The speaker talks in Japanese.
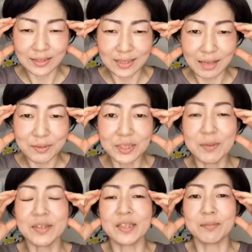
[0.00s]
噛みし
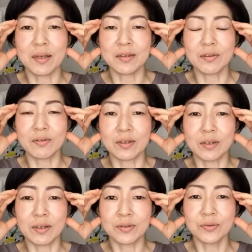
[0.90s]
めてしまってる
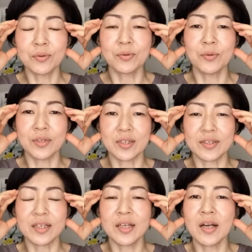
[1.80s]
方がすごく多いです
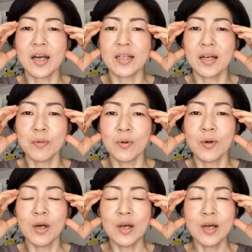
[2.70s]
寝てる間
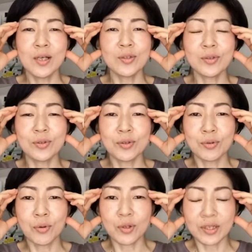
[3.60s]
もずっ
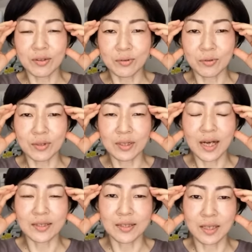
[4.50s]
と起きてる
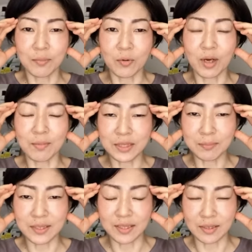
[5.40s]
感じでもう噛みし
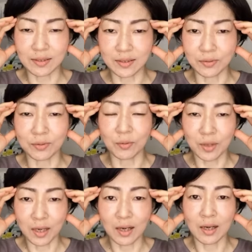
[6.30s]
めちゃってると
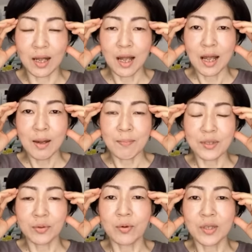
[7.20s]
か
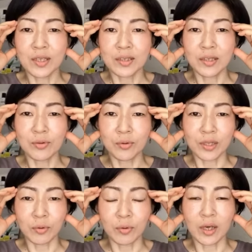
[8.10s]
パソコンやってる
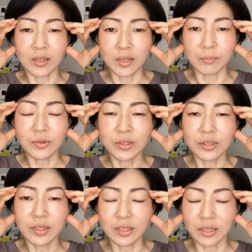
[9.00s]
時とかに無意
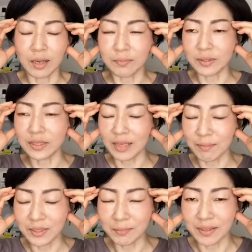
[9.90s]
識に噛
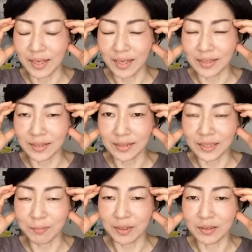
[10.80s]
みしめてやって
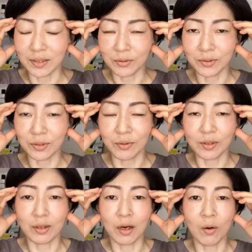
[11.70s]
しまってるっていう
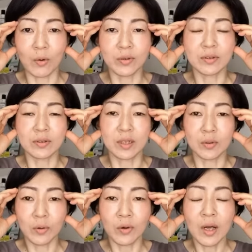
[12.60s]
方が多いんですけ
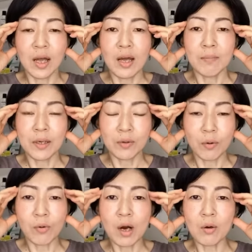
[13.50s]
どやっぱりこ
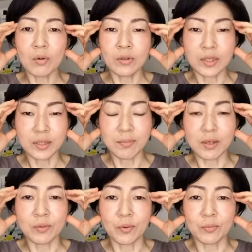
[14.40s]
こが凝ってしま
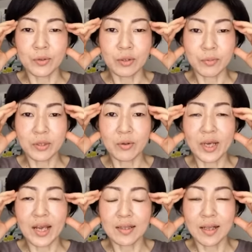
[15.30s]
うとむくみの
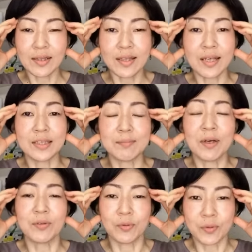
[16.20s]
原因になってし
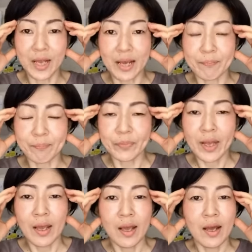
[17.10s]
まうので
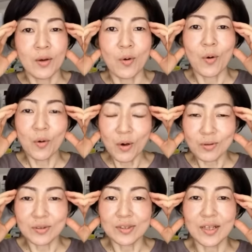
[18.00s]
ここをほ
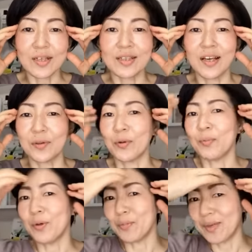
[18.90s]
ぐしていきたいと
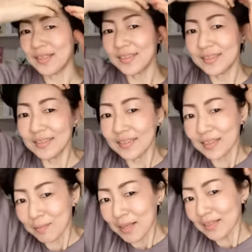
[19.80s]
思います
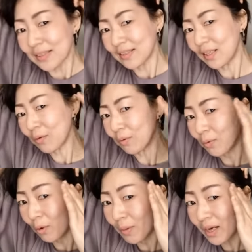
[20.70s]
まずですねこの
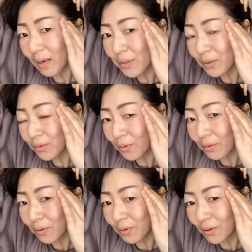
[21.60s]
こめかみのと
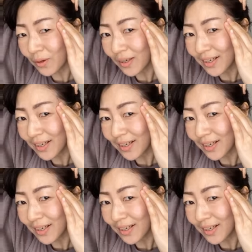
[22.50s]
ころ